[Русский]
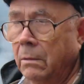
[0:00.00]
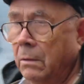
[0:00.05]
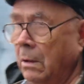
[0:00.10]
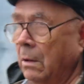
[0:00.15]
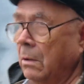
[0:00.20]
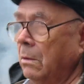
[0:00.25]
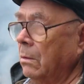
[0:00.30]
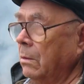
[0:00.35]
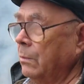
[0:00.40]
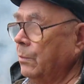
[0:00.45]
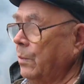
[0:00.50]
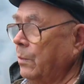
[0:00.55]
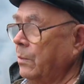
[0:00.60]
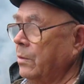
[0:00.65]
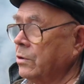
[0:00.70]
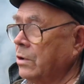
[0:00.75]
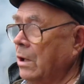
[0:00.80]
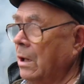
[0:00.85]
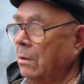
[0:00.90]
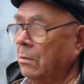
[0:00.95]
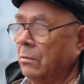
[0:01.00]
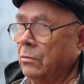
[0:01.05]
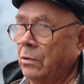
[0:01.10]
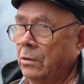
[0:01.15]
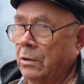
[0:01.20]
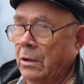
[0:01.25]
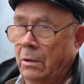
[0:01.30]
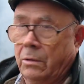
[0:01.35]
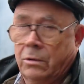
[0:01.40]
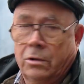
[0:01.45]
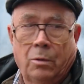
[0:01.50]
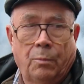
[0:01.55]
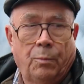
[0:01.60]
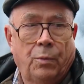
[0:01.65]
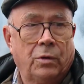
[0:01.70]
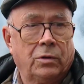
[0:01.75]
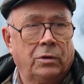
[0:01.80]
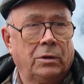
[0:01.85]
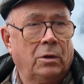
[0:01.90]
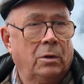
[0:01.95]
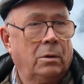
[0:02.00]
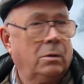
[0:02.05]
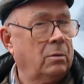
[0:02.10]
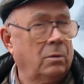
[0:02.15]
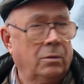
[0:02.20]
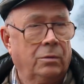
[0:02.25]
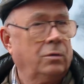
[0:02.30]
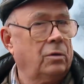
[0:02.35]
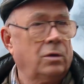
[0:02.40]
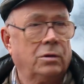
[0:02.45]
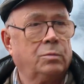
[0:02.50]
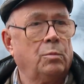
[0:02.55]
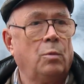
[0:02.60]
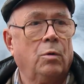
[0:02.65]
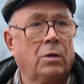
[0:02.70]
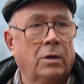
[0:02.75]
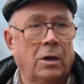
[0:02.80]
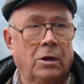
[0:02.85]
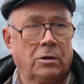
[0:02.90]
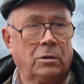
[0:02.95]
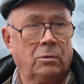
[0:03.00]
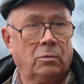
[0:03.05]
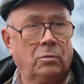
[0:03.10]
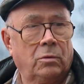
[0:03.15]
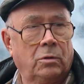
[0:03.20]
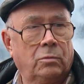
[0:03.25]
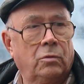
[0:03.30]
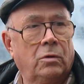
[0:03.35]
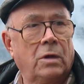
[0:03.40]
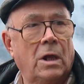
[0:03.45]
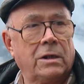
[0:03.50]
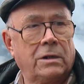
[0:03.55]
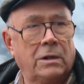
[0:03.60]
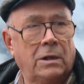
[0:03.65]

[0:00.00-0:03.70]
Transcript: так он побежал уже, что поздно, он не смог даже туда